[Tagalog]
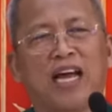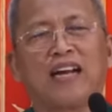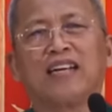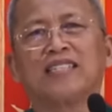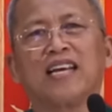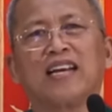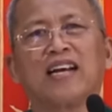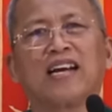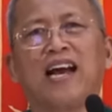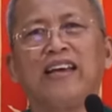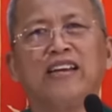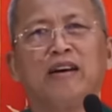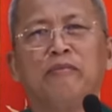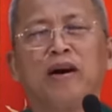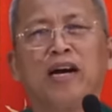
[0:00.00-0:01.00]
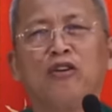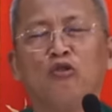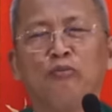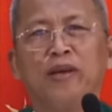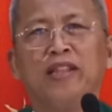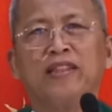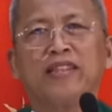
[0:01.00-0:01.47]
tagsara kayo ng mga
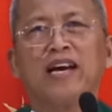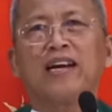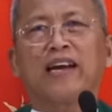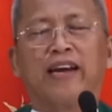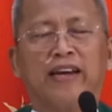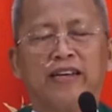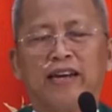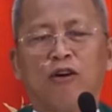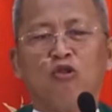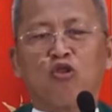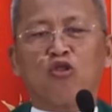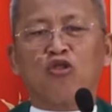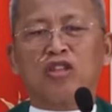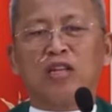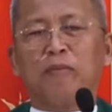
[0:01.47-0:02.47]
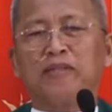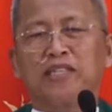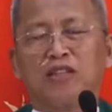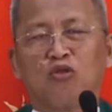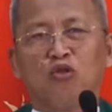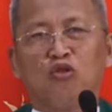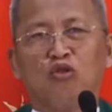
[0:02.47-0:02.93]
90 kay nahurot
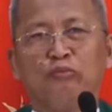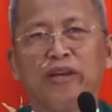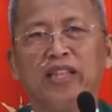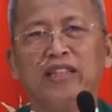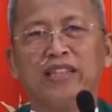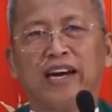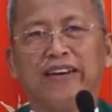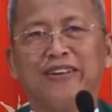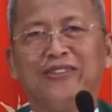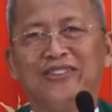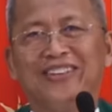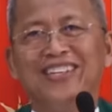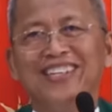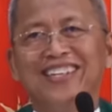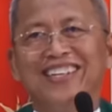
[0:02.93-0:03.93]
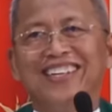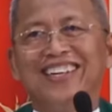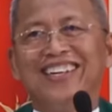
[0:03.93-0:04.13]
naman sa tong 90 no.